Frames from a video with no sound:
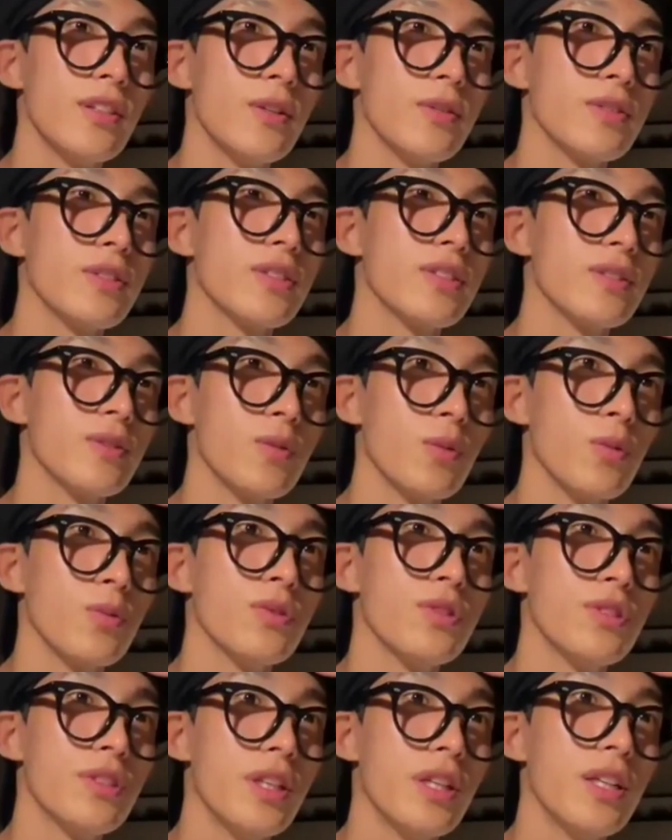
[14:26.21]
어쨌든
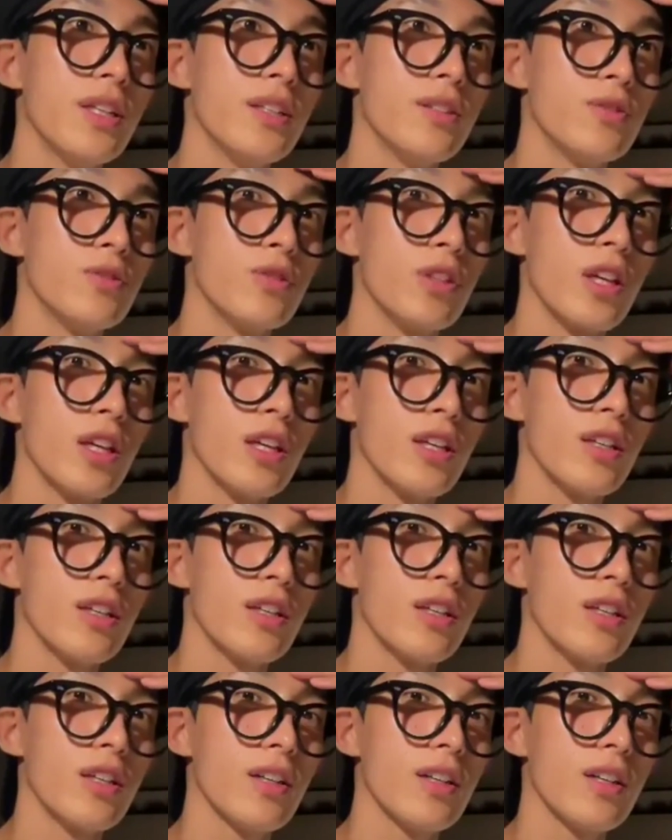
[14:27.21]
오늘 내일 중에
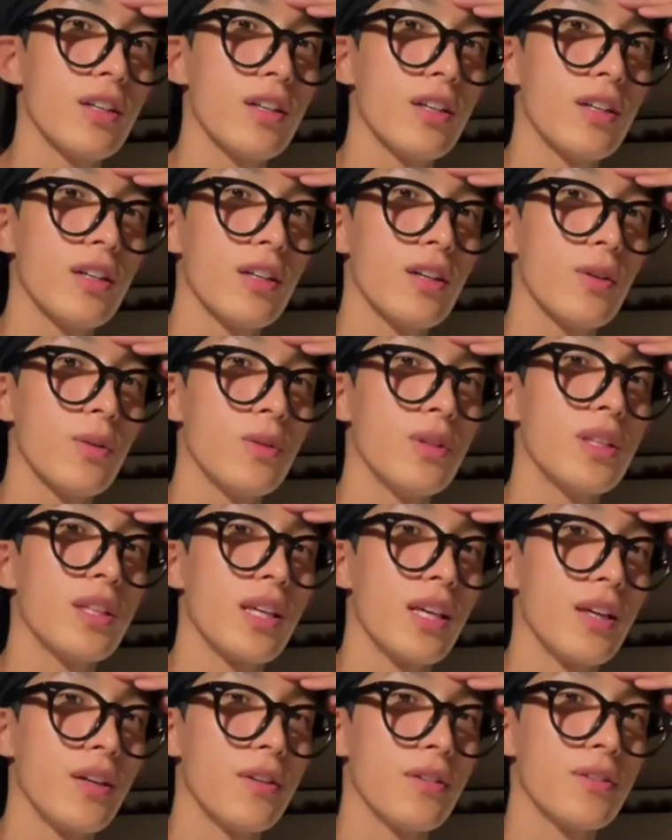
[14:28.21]

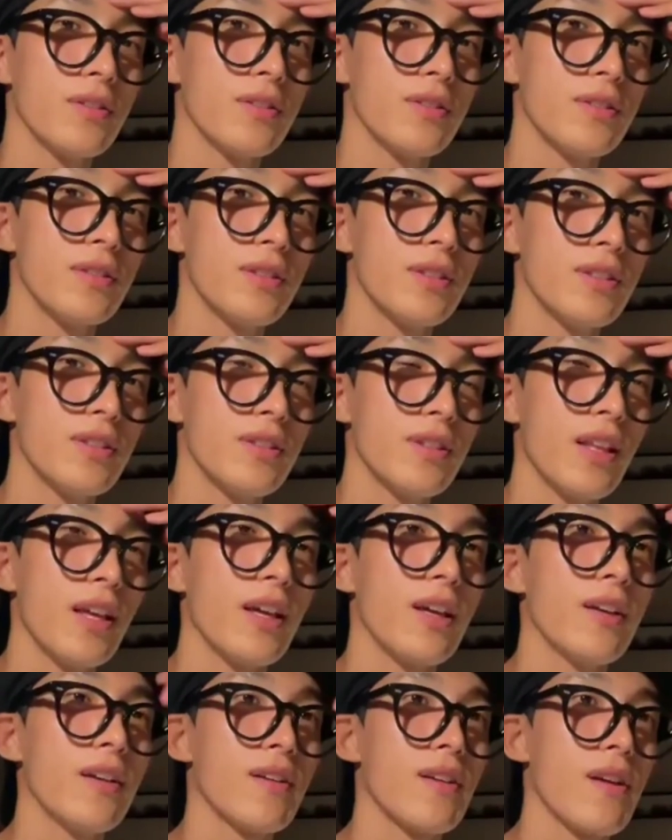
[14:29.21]
올릴게요
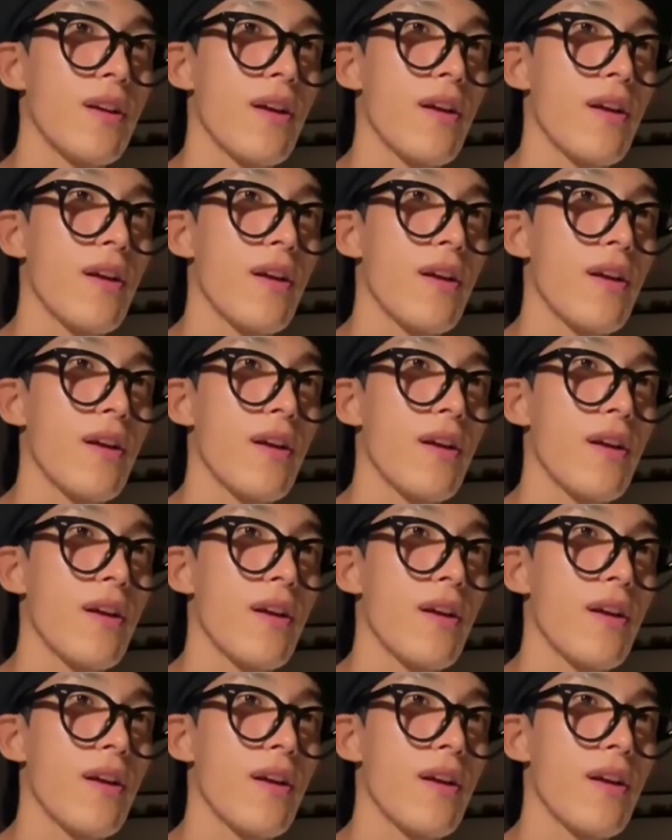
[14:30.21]
네